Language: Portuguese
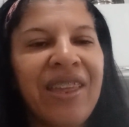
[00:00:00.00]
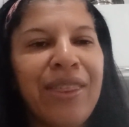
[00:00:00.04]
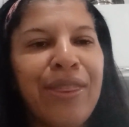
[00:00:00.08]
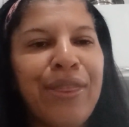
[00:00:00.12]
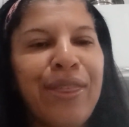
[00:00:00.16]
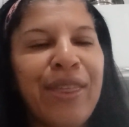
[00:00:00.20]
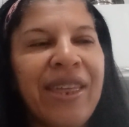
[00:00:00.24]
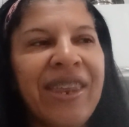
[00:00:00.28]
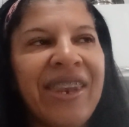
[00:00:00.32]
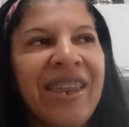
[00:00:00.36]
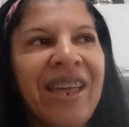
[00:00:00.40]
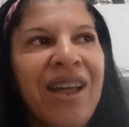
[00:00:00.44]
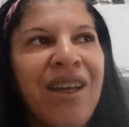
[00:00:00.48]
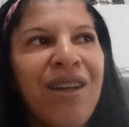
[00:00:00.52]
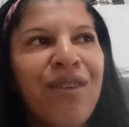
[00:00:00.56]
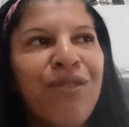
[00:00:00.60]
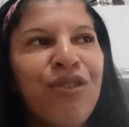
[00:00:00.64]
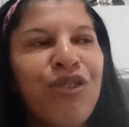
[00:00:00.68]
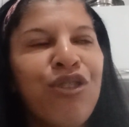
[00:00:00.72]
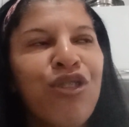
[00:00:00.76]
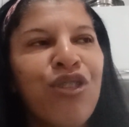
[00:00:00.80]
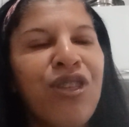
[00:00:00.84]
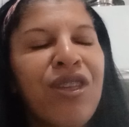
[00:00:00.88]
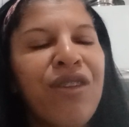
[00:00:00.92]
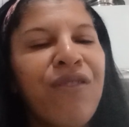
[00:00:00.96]
Será
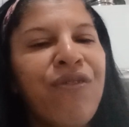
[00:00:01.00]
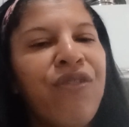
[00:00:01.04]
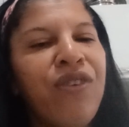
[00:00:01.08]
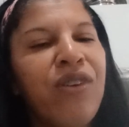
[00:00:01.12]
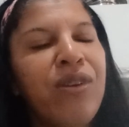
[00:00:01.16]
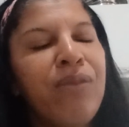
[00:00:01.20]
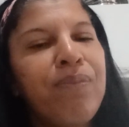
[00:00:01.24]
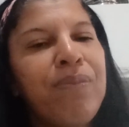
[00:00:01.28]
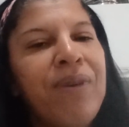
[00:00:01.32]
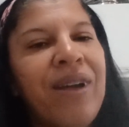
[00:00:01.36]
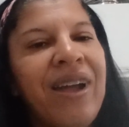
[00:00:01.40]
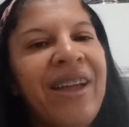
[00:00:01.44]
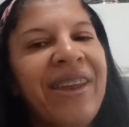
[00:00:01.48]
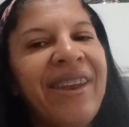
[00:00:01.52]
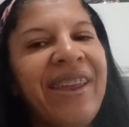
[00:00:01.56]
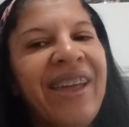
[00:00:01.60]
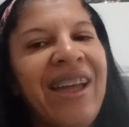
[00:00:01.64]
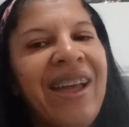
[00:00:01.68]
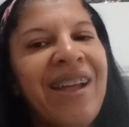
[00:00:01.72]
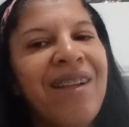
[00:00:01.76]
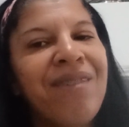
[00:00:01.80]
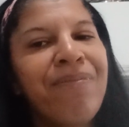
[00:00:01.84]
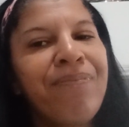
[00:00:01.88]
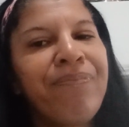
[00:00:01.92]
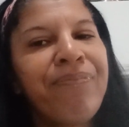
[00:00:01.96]
onde que foi
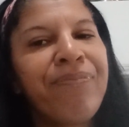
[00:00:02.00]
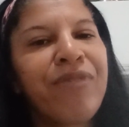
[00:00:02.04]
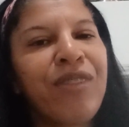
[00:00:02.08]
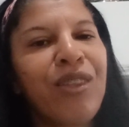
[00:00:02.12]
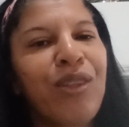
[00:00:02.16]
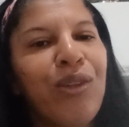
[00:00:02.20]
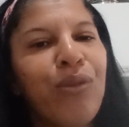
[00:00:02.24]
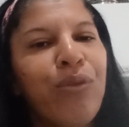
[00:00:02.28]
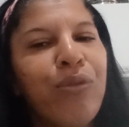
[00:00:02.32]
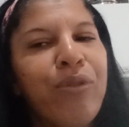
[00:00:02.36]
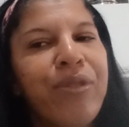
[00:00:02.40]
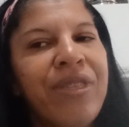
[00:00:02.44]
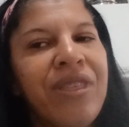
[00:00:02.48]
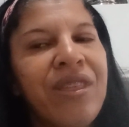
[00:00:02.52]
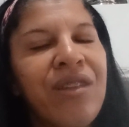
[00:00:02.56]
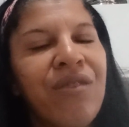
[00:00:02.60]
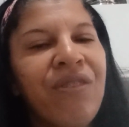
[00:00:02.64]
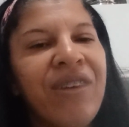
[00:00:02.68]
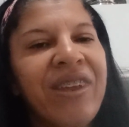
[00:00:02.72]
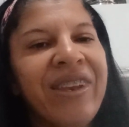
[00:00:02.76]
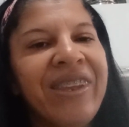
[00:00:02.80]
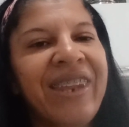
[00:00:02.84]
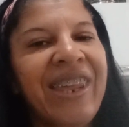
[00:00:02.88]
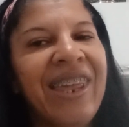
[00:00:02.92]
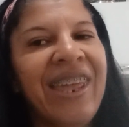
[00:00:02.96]
parar os
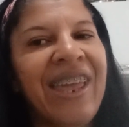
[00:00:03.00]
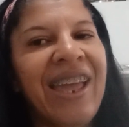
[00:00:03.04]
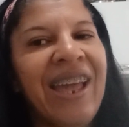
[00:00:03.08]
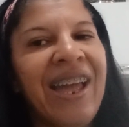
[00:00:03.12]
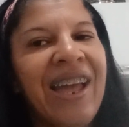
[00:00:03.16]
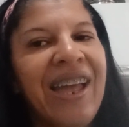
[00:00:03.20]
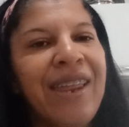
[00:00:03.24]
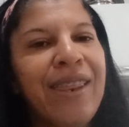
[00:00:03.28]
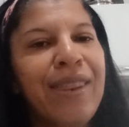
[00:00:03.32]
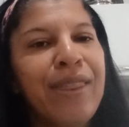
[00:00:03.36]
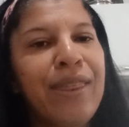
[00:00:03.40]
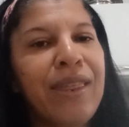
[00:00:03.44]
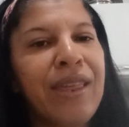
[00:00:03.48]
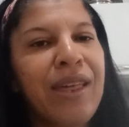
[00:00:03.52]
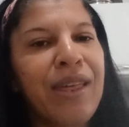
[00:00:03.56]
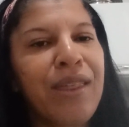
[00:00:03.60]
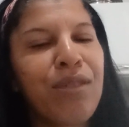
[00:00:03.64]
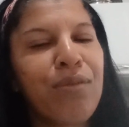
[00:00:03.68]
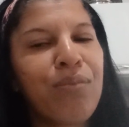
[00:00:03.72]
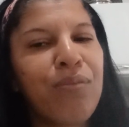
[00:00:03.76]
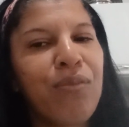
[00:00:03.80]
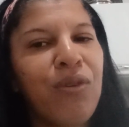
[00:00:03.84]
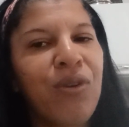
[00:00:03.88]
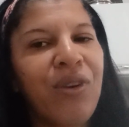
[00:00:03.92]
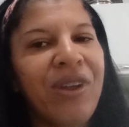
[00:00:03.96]
50 reais e
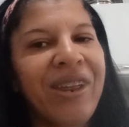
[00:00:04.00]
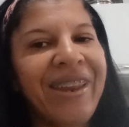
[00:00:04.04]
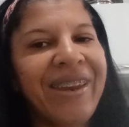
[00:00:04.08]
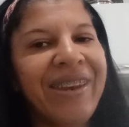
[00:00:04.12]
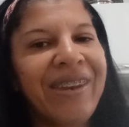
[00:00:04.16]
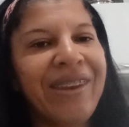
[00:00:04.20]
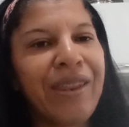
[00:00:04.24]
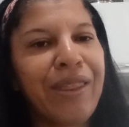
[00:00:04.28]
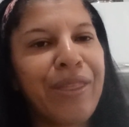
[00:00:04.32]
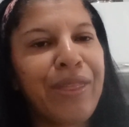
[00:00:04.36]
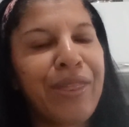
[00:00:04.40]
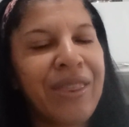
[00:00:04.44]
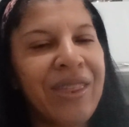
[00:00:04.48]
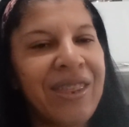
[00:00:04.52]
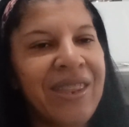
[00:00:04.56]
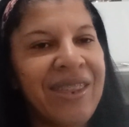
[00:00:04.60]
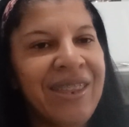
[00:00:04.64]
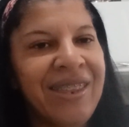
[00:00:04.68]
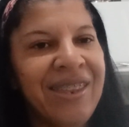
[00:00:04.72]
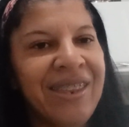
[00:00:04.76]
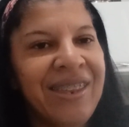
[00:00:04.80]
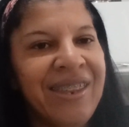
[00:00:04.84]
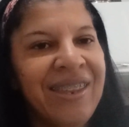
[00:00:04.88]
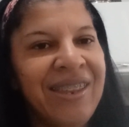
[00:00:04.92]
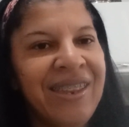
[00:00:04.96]
as moedas.
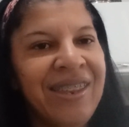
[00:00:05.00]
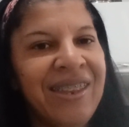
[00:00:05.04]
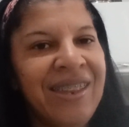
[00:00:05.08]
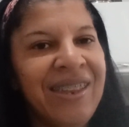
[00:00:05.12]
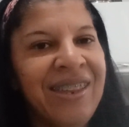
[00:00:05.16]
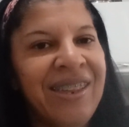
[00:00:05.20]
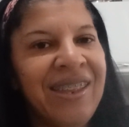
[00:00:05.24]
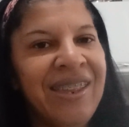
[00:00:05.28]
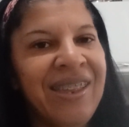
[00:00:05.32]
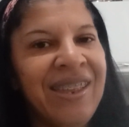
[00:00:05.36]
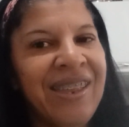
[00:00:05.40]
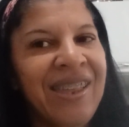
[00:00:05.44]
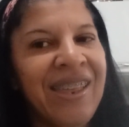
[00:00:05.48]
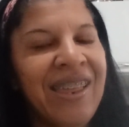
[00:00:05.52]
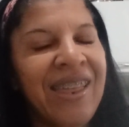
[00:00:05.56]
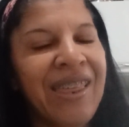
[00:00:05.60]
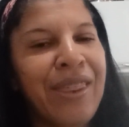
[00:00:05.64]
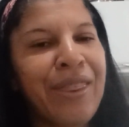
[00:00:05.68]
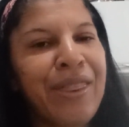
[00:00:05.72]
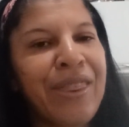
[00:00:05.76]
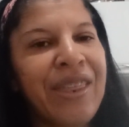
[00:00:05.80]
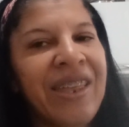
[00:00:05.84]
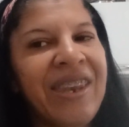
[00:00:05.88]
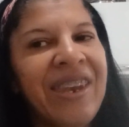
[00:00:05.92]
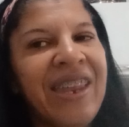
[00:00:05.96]

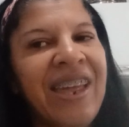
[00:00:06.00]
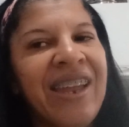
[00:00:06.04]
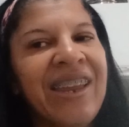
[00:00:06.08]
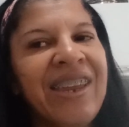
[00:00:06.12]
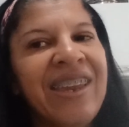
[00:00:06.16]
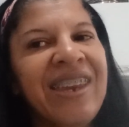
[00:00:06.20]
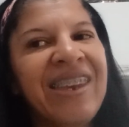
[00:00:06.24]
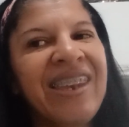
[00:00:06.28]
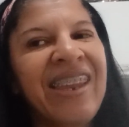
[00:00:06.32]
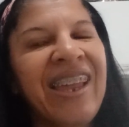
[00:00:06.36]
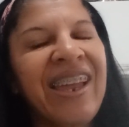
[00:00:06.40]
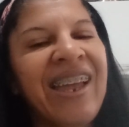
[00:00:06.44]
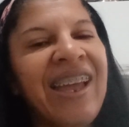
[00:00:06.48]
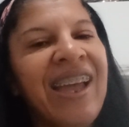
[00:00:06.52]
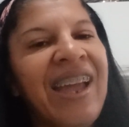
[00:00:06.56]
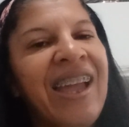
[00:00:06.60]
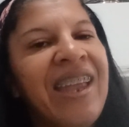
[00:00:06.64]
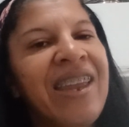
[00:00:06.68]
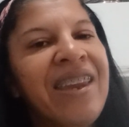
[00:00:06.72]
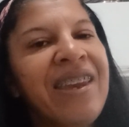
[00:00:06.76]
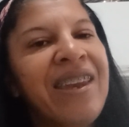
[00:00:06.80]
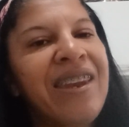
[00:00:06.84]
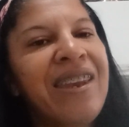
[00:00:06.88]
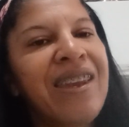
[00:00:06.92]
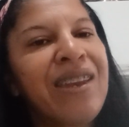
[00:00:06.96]
Será que está
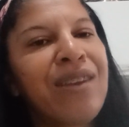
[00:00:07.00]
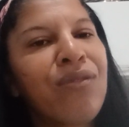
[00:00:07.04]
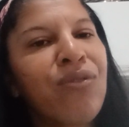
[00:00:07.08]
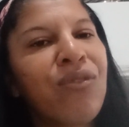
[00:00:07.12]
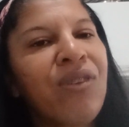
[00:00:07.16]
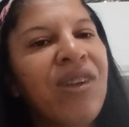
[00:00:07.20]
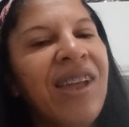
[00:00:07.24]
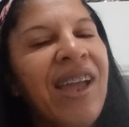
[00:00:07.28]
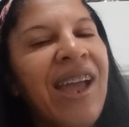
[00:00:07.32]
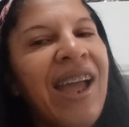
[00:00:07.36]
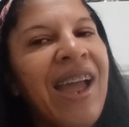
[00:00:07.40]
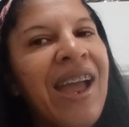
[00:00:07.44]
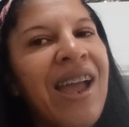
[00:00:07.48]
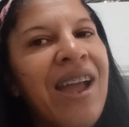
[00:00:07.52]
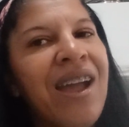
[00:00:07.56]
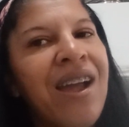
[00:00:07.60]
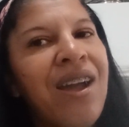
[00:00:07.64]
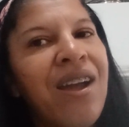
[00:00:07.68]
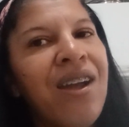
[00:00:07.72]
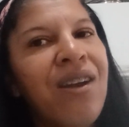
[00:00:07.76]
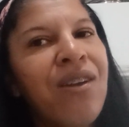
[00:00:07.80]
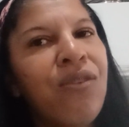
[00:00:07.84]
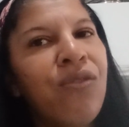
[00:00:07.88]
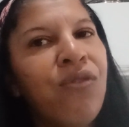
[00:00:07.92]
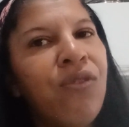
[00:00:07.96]
caída dentro do
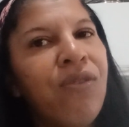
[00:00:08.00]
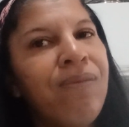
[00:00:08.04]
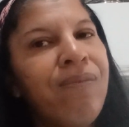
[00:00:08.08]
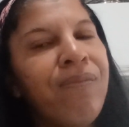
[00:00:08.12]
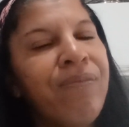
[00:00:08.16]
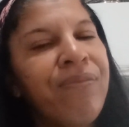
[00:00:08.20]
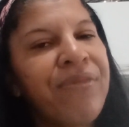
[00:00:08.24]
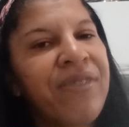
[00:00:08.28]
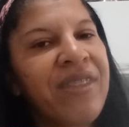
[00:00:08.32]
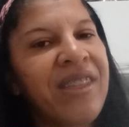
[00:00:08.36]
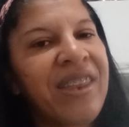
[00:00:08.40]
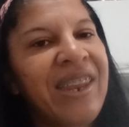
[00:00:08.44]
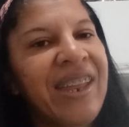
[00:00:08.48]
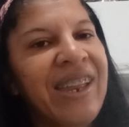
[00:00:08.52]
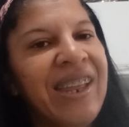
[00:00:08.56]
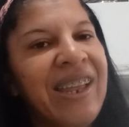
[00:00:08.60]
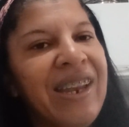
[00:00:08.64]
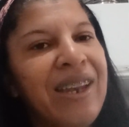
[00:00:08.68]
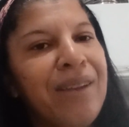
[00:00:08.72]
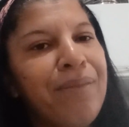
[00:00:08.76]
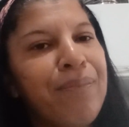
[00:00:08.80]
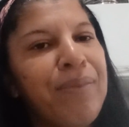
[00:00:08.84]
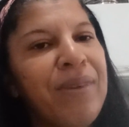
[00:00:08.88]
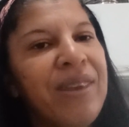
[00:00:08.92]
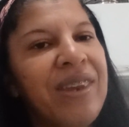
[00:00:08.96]
carro? Será que
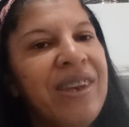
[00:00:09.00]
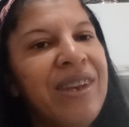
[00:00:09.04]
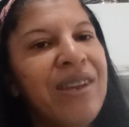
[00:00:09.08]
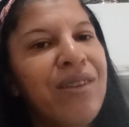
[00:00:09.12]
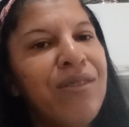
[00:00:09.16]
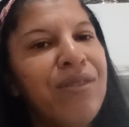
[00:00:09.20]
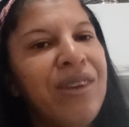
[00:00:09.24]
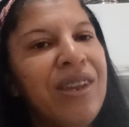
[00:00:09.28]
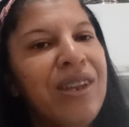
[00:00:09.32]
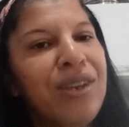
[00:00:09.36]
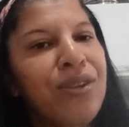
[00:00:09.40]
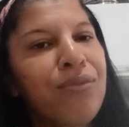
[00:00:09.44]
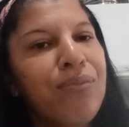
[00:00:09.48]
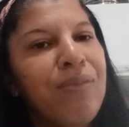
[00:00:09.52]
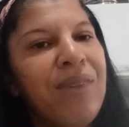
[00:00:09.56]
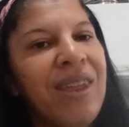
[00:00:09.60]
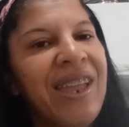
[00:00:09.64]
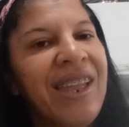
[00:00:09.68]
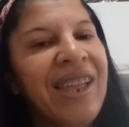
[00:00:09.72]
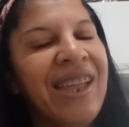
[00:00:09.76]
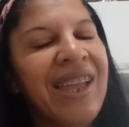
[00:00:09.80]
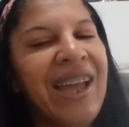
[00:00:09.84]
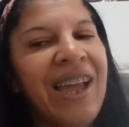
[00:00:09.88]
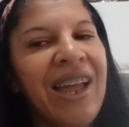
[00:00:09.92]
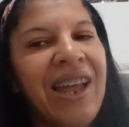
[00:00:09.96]
ela perdeu dentro do
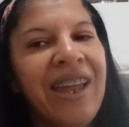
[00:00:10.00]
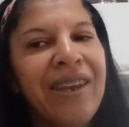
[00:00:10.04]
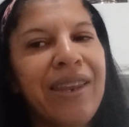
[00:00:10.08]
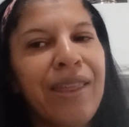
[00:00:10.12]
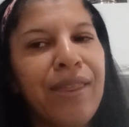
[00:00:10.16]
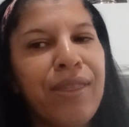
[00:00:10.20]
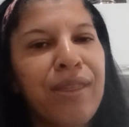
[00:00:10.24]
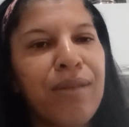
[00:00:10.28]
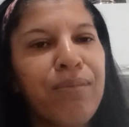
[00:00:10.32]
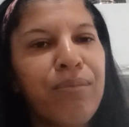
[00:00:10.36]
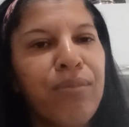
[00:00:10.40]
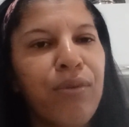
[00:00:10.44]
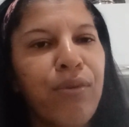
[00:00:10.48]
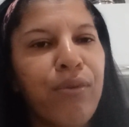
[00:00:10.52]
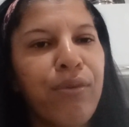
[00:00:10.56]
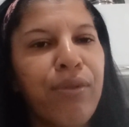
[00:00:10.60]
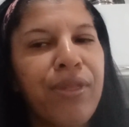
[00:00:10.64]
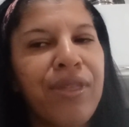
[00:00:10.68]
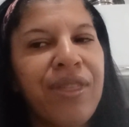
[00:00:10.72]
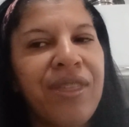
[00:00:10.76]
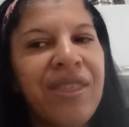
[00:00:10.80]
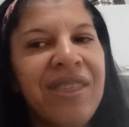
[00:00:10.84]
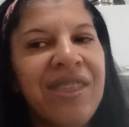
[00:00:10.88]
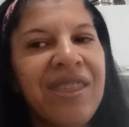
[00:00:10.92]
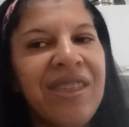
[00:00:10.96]
mercado essa
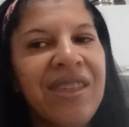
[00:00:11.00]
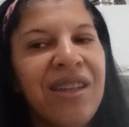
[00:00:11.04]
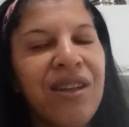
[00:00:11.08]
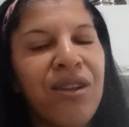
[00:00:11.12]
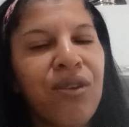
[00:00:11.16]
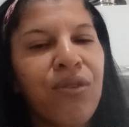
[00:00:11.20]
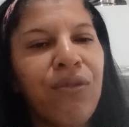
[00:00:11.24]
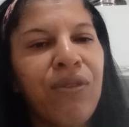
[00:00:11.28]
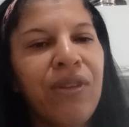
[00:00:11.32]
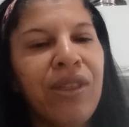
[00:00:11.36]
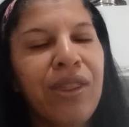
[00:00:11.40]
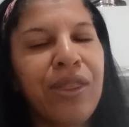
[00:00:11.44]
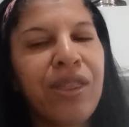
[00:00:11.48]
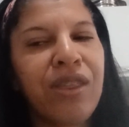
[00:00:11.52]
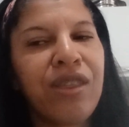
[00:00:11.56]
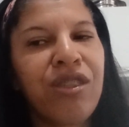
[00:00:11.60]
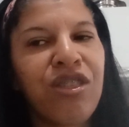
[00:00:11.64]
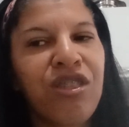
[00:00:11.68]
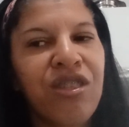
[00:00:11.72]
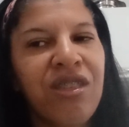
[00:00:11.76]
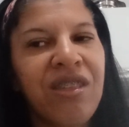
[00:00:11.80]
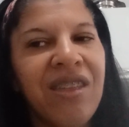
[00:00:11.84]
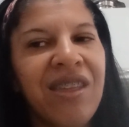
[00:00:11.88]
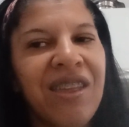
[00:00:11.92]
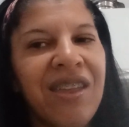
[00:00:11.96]
bolsinha com esse
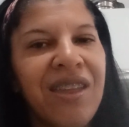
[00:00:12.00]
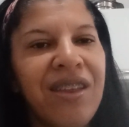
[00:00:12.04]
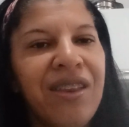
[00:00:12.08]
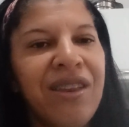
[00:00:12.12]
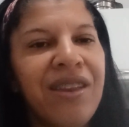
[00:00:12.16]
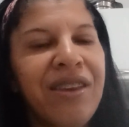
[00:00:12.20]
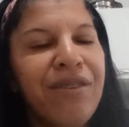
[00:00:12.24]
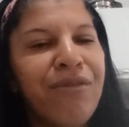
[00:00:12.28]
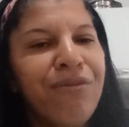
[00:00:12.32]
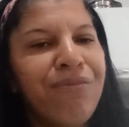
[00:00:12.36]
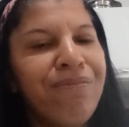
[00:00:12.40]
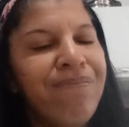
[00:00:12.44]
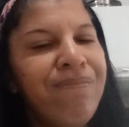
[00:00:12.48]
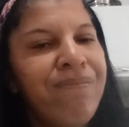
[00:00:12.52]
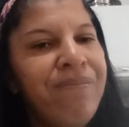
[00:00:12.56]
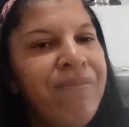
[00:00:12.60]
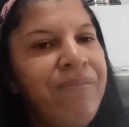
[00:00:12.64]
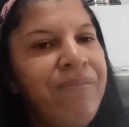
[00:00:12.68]
dinheiro?